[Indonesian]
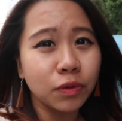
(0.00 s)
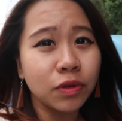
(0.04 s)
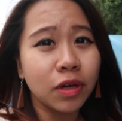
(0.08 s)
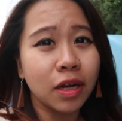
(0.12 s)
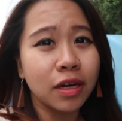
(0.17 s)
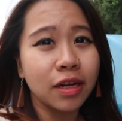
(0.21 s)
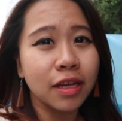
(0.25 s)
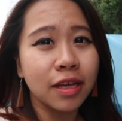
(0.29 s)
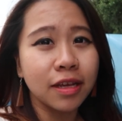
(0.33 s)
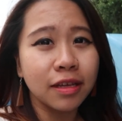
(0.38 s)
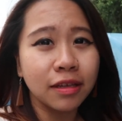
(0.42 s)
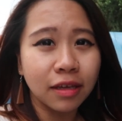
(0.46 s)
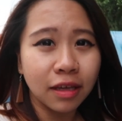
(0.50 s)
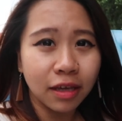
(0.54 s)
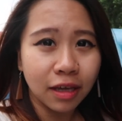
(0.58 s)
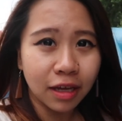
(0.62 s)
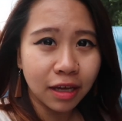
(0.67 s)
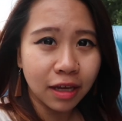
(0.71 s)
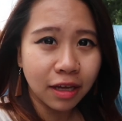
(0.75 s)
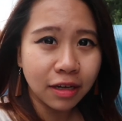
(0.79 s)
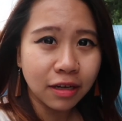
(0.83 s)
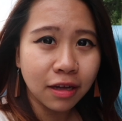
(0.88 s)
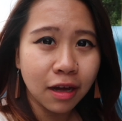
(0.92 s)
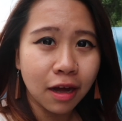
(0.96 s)
udah
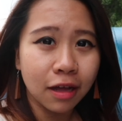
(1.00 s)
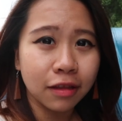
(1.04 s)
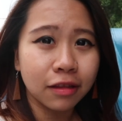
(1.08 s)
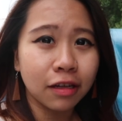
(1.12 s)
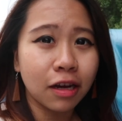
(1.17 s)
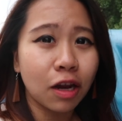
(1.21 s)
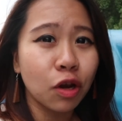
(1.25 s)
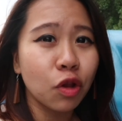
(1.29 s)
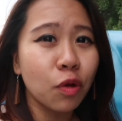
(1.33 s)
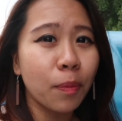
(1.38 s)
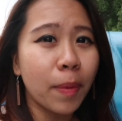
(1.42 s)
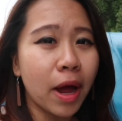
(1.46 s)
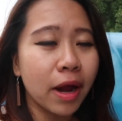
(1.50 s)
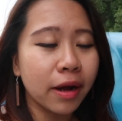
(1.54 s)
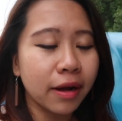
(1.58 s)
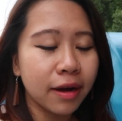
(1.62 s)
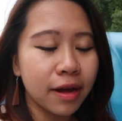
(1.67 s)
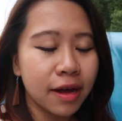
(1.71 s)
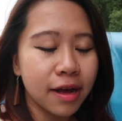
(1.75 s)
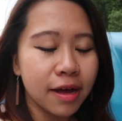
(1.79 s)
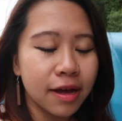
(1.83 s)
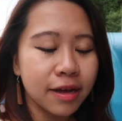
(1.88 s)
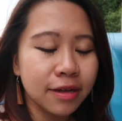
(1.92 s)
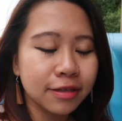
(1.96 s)
dingin nggak terlalu
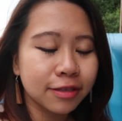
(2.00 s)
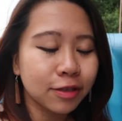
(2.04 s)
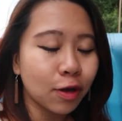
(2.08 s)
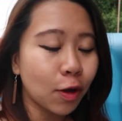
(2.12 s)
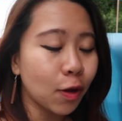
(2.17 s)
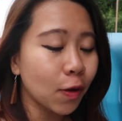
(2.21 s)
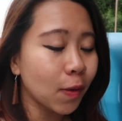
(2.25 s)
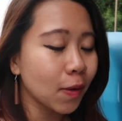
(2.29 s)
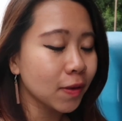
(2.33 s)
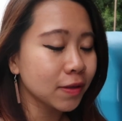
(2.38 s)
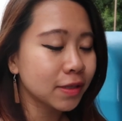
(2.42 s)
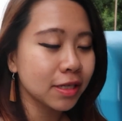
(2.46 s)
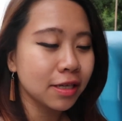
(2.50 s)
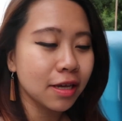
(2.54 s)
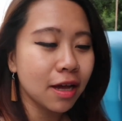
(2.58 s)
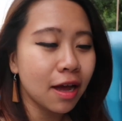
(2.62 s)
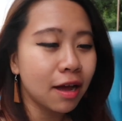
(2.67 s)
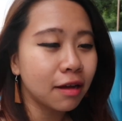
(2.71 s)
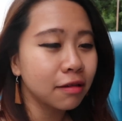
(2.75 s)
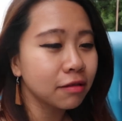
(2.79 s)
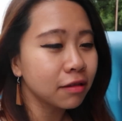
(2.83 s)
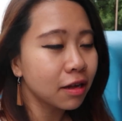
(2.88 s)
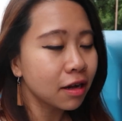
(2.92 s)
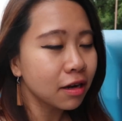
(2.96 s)
panas kalau
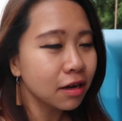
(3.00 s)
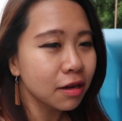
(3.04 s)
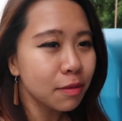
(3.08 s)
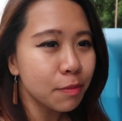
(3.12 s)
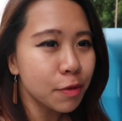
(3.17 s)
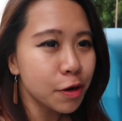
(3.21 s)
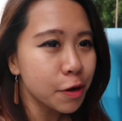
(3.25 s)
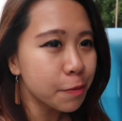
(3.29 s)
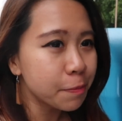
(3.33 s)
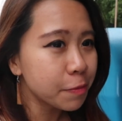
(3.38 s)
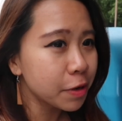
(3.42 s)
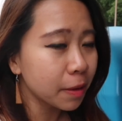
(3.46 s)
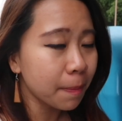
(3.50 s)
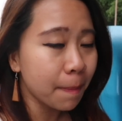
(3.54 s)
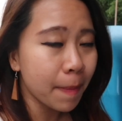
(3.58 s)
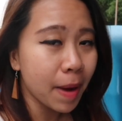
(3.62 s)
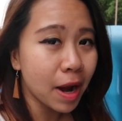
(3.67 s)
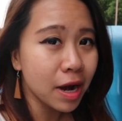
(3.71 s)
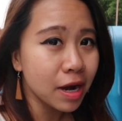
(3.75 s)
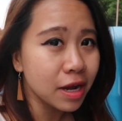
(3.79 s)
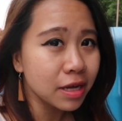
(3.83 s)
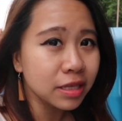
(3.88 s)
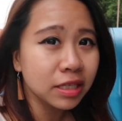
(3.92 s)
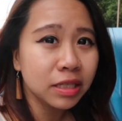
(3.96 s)
siang tadi benar-benar
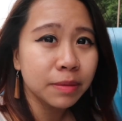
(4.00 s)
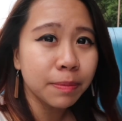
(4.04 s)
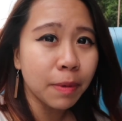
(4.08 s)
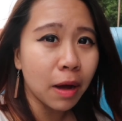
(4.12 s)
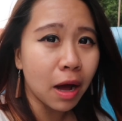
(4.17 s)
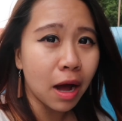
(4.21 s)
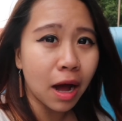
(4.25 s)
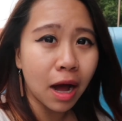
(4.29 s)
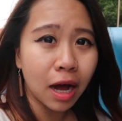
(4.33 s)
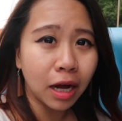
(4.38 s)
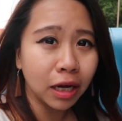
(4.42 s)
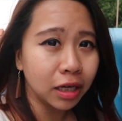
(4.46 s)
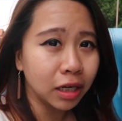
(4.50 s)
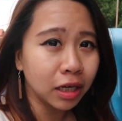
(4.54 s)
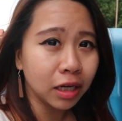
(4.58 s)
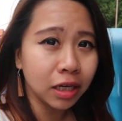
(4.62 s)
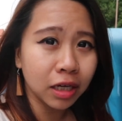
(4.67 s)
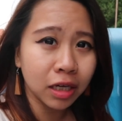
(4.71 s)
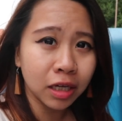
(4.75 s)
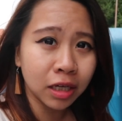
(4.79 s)
panas banget